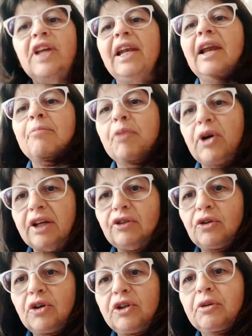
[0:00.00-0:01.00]
del
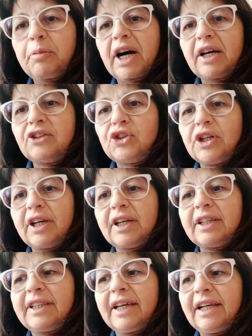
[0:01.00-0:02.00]
laboratorio
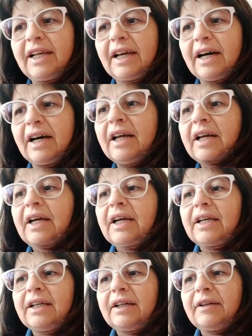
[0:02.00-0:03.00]
pace della,
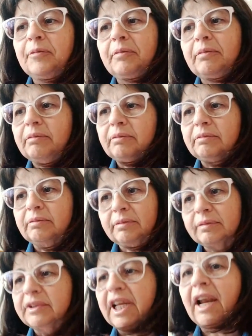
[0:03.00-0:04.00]
ehm,
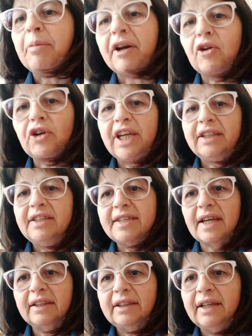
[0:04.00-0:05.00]
della parrocchia di
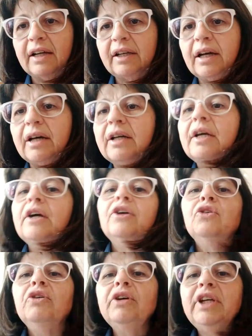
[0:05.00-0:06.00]
Sant'Anna.
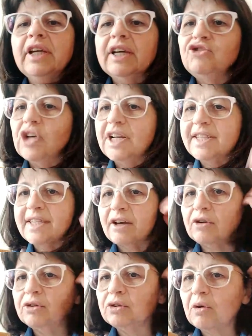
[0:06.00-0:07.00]
Noi è già il
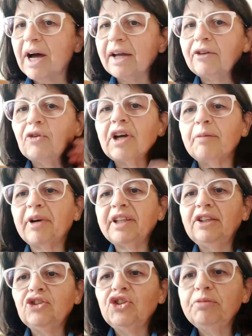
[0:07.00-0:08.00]
secondo anno che
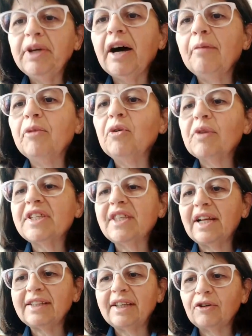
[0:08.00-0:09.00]
partecipiamo, questa
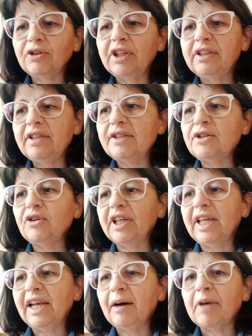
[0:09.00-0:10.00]
è la seconda edizione
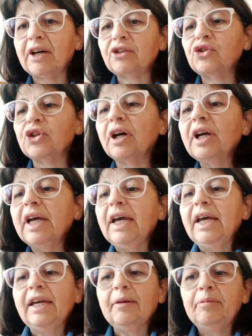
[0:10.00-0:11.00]
della marcia
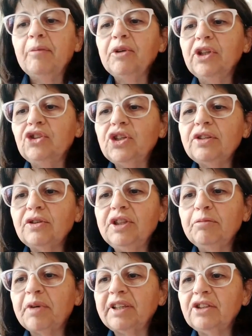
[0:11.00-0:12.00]
e abbiamo deciso
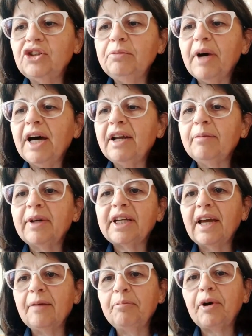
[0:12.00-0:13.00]
di partecipare perché è